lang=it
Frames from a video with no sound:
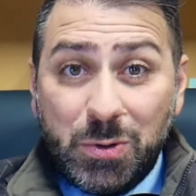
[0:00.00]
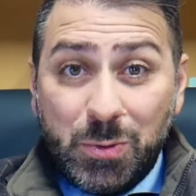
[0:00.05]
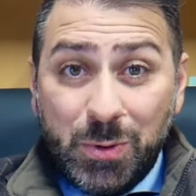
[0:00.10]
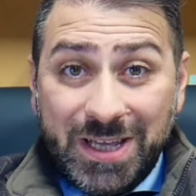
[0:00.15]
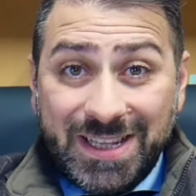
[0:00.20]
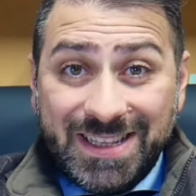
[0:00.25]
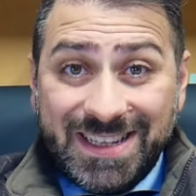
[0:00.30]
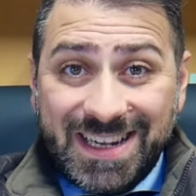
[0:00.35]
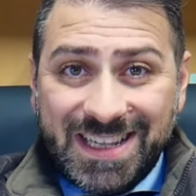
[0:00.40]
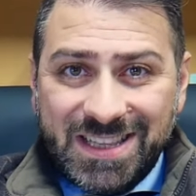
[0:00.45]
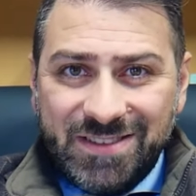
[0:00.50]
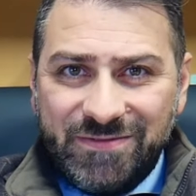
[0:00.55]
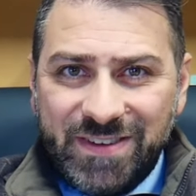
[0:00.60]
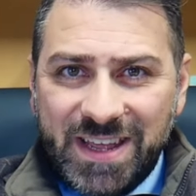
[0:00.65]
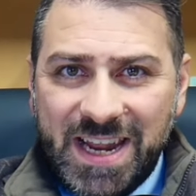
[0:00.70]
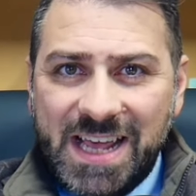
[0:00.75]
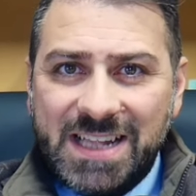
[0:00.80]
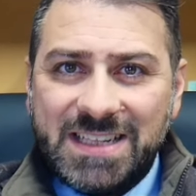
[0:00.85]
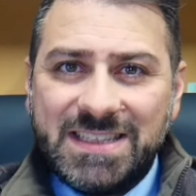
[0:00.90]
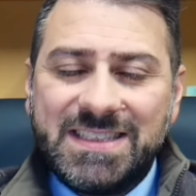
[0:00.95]
Quindi la
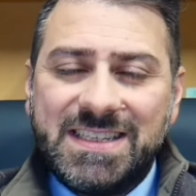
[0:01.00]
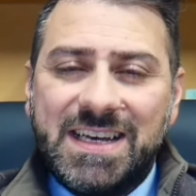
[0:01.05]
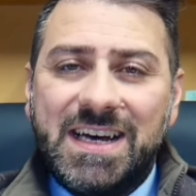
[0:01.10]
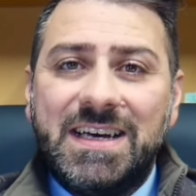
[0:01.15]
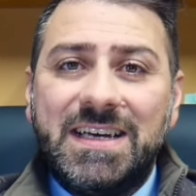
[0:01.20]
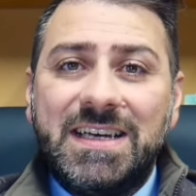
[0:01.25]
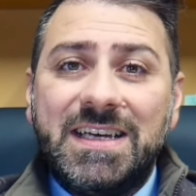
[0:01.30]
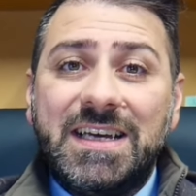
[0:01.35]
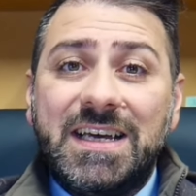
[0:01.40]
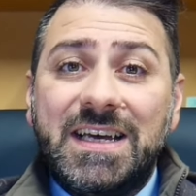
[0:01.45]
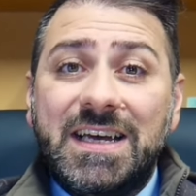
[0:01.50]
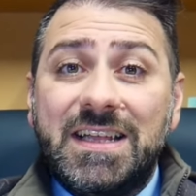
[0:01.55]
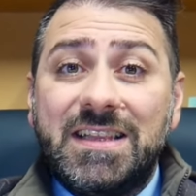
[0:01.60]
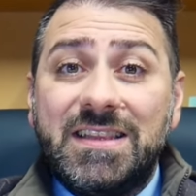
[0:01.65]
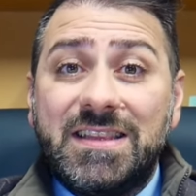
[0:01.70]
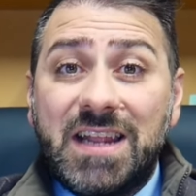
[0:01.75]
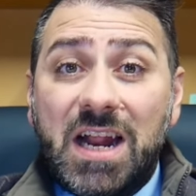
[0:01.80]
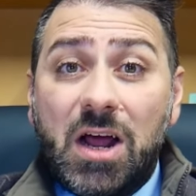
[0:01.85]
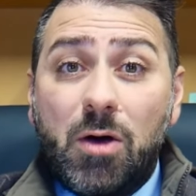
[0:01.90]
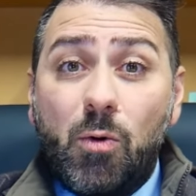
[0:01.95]
differenza
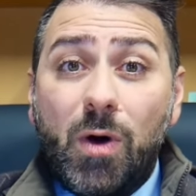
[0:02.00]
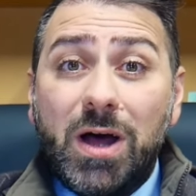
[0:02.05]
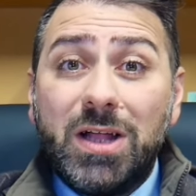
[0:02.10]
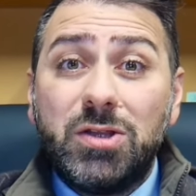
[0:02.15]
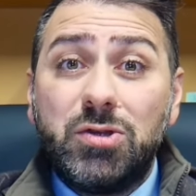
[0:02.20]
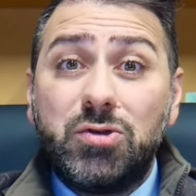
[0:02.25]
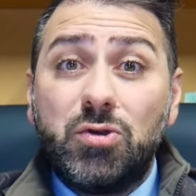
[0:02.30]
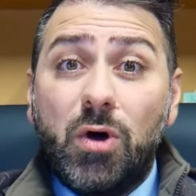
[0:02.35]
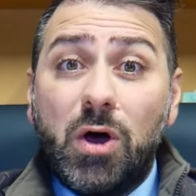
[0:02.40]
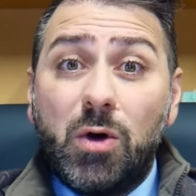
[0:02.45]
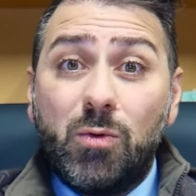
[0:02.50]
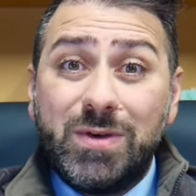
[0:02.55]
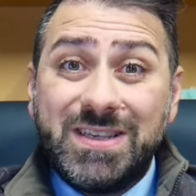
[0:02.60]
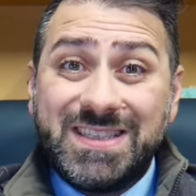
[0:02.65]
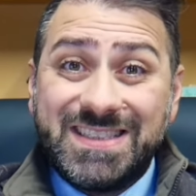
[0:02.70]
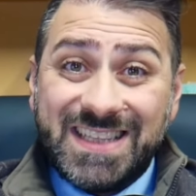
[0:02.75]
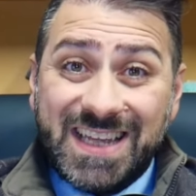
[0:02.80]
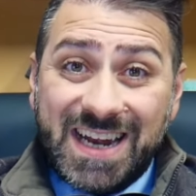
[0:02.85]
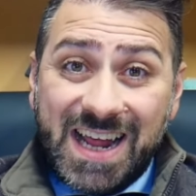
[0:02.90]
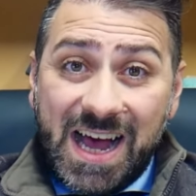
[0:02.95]
tra quanto
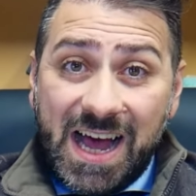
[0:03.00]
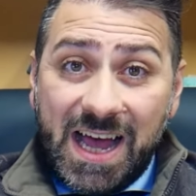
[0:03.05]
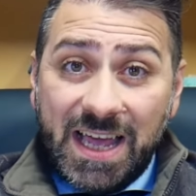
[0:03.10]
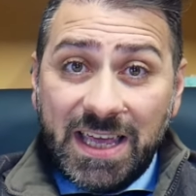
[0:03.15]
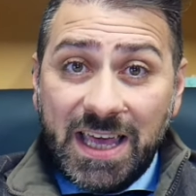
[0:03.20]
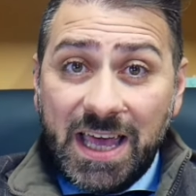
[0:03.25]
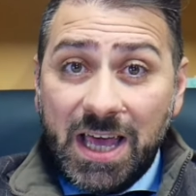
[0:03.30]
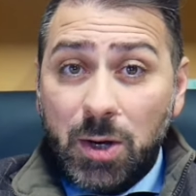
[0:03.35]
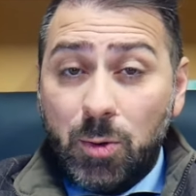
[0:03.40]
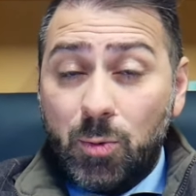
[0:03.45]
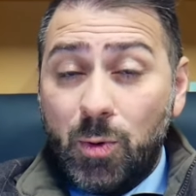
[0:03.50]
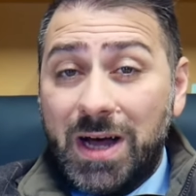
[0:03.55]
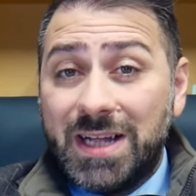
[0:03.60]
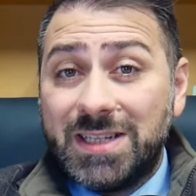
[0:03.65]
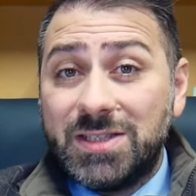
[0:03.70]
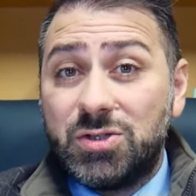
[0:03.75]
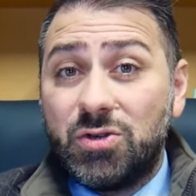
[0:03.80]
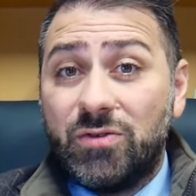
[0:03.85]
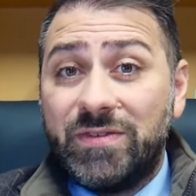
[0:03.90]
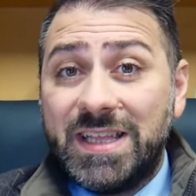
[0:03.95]
acquisterai e
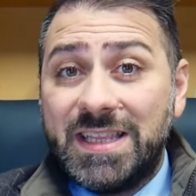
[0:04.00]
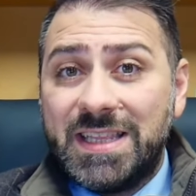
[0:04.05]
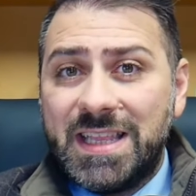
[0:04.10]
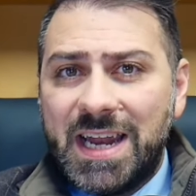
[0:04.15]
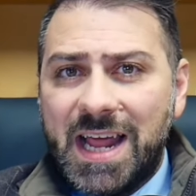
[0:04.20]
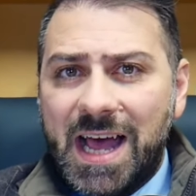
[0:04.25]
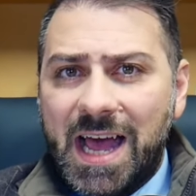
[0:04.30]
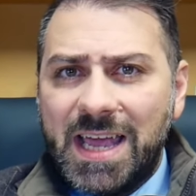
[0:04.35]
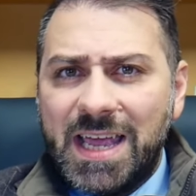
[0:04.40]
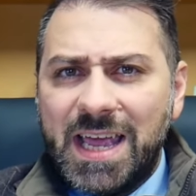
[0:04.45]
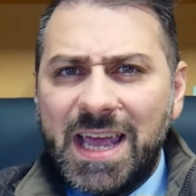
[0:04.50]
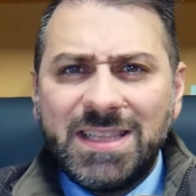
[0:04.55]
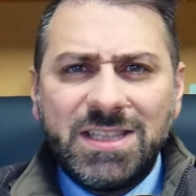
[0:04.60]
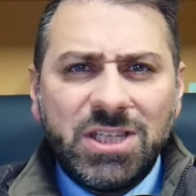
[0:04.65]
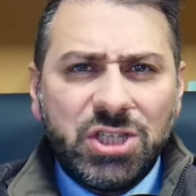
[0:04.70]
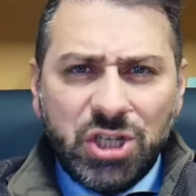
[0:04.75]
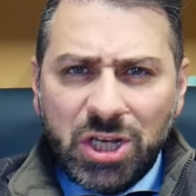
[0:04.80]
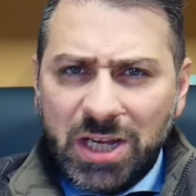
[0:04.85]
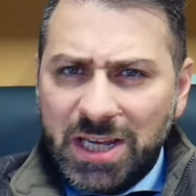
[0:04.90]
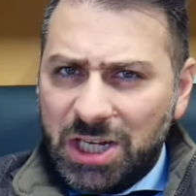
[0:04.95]
quanto venderai è
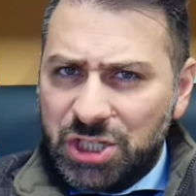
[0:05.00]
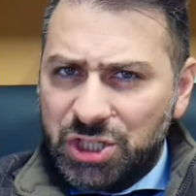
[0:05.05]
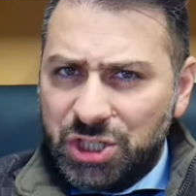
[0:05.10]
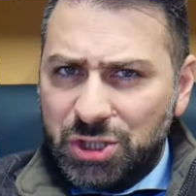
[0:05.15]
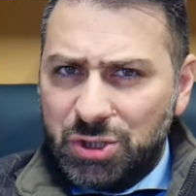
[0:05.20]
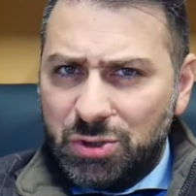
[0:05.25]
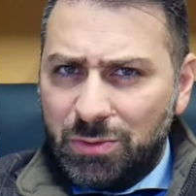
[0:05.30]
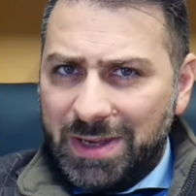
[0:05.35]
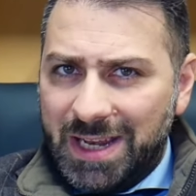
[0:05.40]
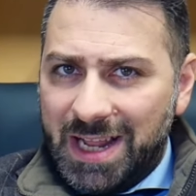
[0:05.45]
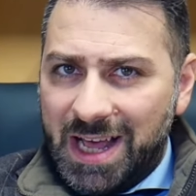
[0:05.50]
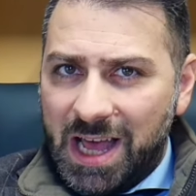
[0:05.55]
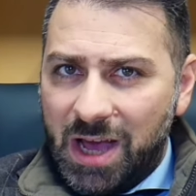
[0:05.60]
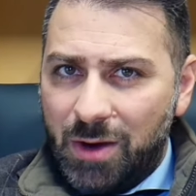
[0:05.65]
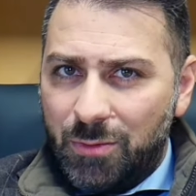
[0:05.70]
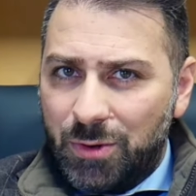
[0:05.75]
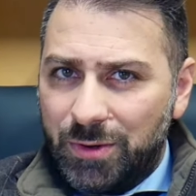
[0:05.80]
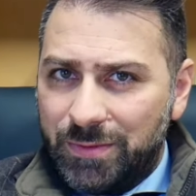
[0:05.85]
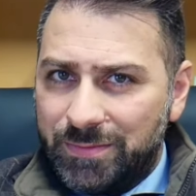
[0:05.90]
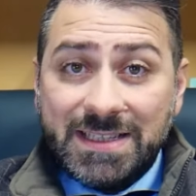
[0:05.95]
di circa 100.000
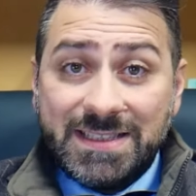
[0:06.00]
euro.